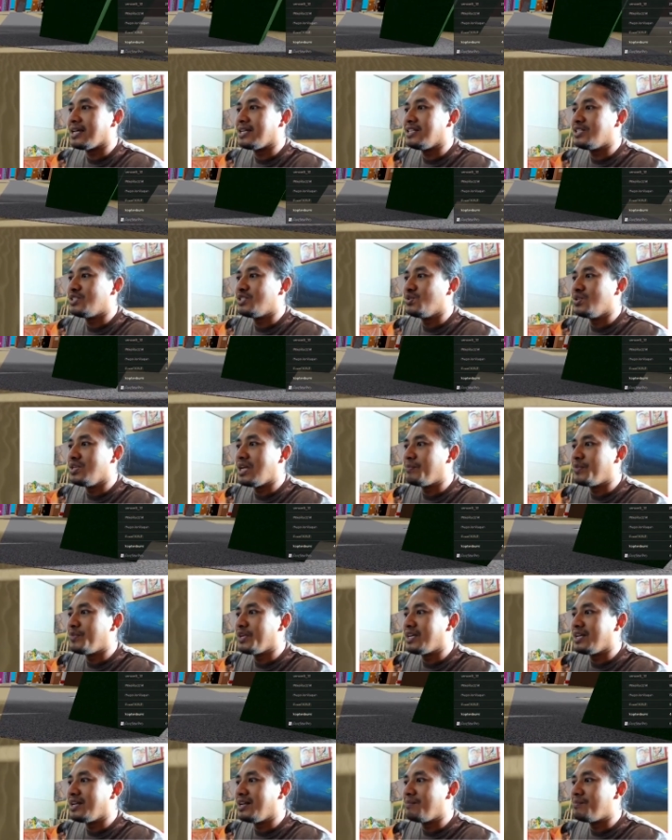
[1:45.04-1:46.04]
di dunia
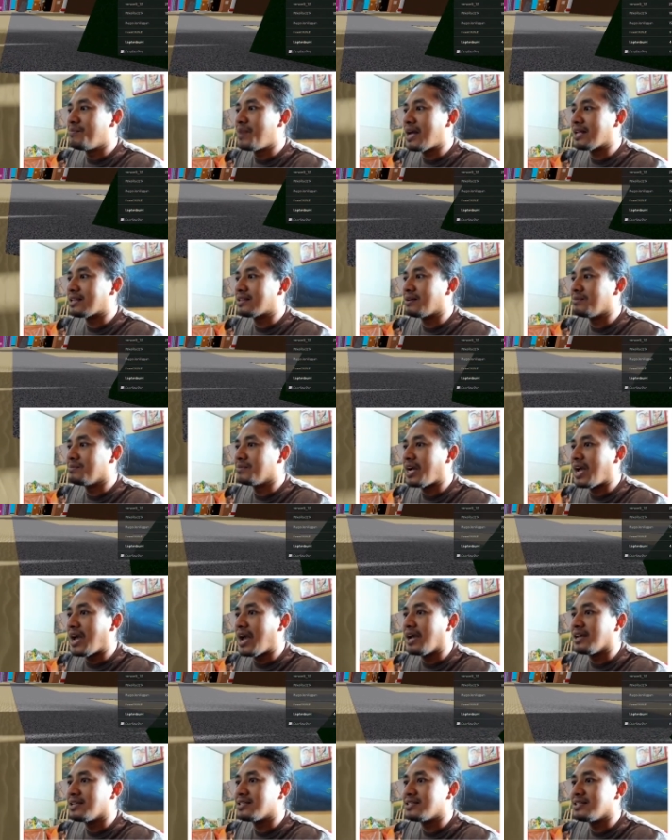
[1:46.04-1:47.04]
bikini bottom,
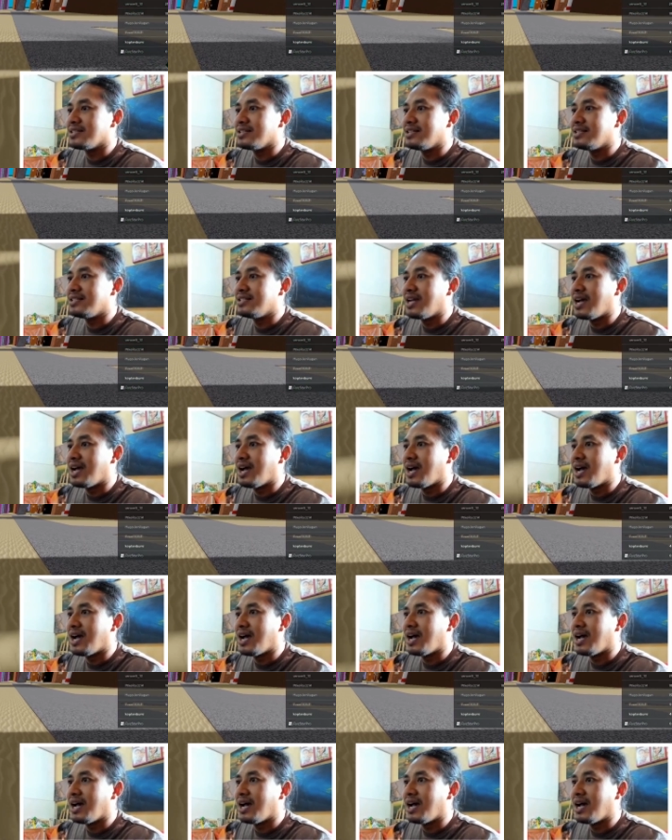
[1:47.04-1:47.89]
guys. Ini dia.